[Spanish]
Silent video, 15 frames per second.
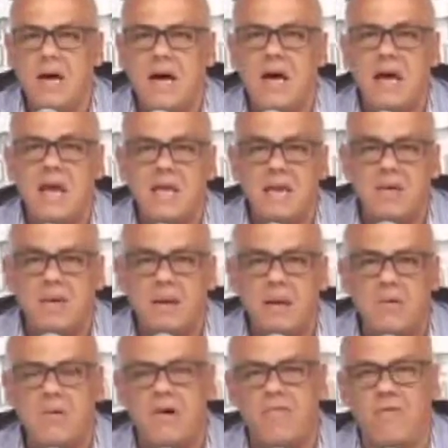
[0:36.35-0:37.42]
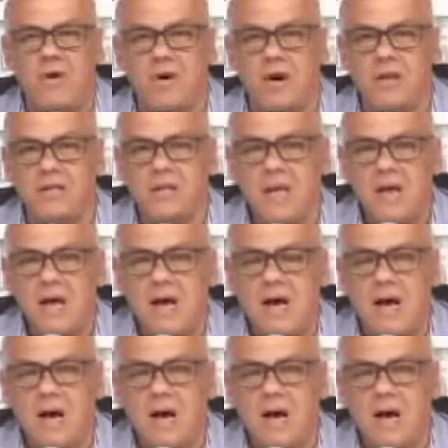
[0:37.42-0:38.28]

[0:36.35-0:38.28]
homenaje, llevarles unas flores